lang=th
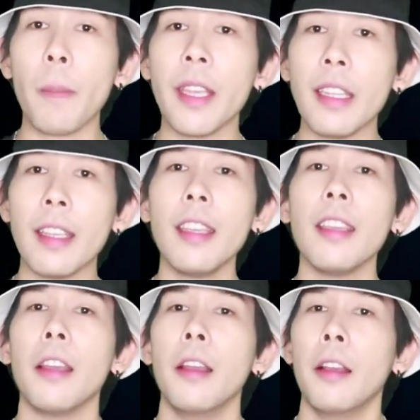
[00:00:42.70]
ต่อไปนี้
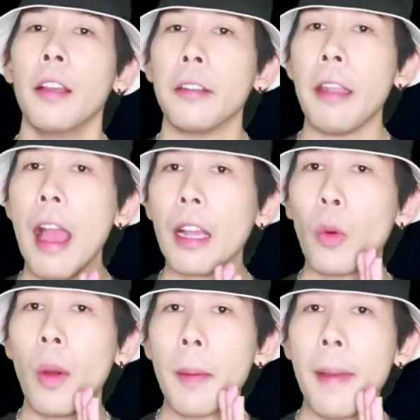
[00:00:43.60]
น่าก
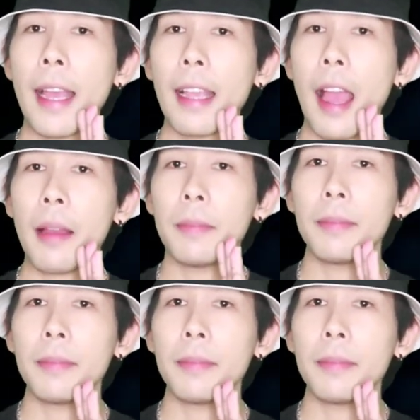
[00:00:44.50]
ลัวมากๆครับ